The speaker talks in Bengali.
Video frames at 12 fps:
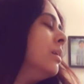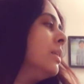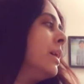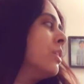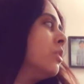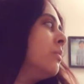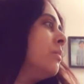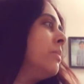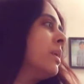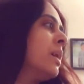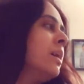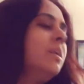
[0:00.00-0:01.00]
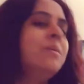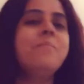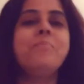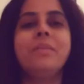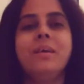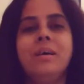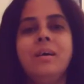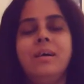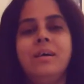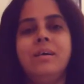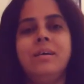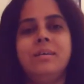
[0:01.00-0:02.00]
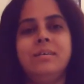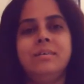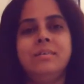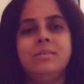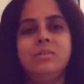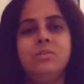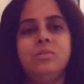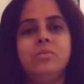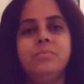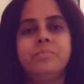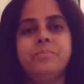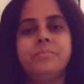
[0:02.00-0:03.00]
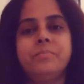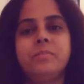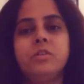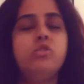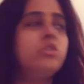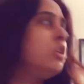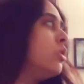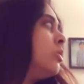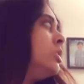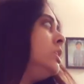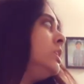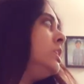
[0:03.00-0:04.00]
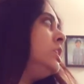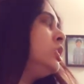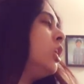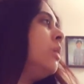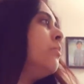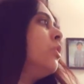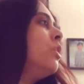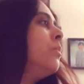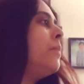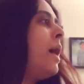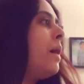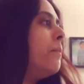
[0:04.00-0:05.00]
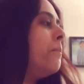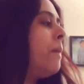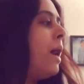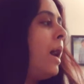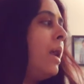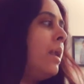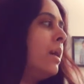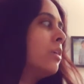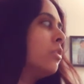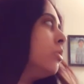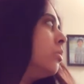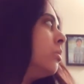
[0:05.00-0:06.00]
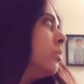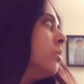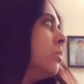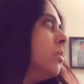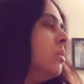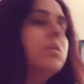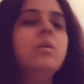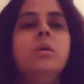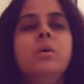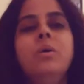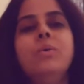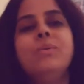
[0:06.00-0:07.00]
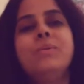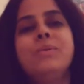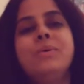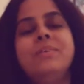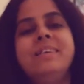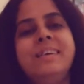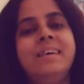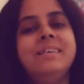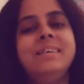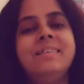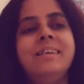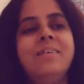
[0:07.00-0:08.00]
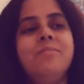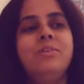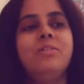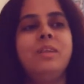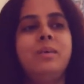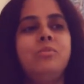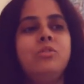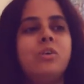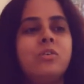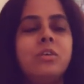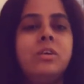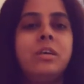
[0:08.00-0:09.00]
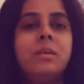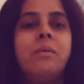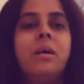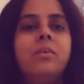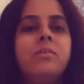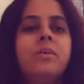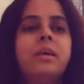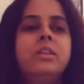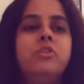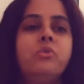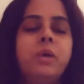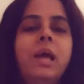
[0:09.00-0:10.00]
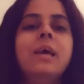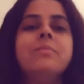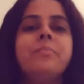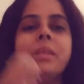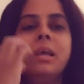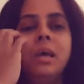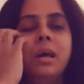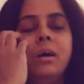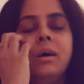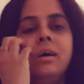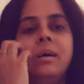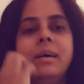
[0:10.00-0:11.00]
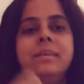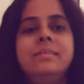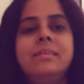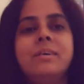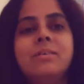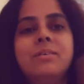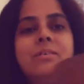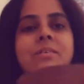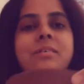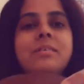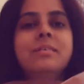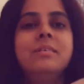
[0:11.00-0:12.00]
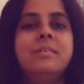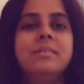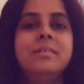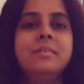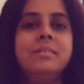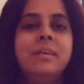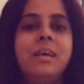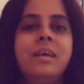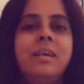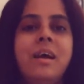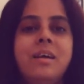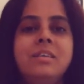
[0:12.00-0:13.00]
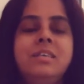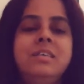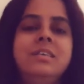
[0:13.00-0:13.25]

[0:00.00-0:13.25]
দেখো মাম্মা কে এলো তো যদি কোনো জিনিস হয় বললো বাবার রাখবো তো নিয়ে এসেছিলাম তো দেবু তখন এটাকে ভালো করে ধুয়ে এই যে দেখো এই গ্লাস